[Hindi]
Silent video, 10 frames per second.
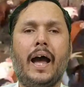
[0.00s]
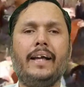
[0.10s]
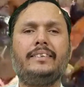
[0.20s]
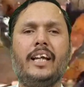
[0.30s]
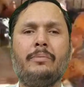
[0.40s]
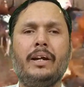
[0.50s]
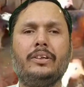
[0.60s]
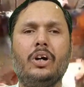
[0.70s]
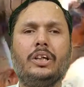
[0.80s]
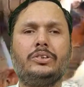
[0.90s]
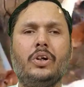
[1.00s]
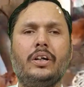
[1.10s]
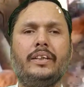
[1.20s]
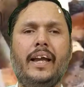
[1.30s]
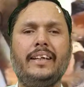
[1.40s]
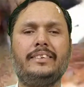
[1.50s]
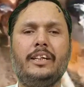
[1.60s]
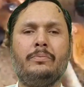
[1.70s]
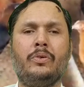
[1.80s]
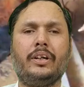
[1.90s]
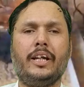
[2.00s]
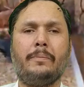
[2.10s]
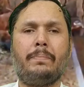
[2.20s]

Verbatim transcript: ऐसे में दोस्तों देसी मुर्गी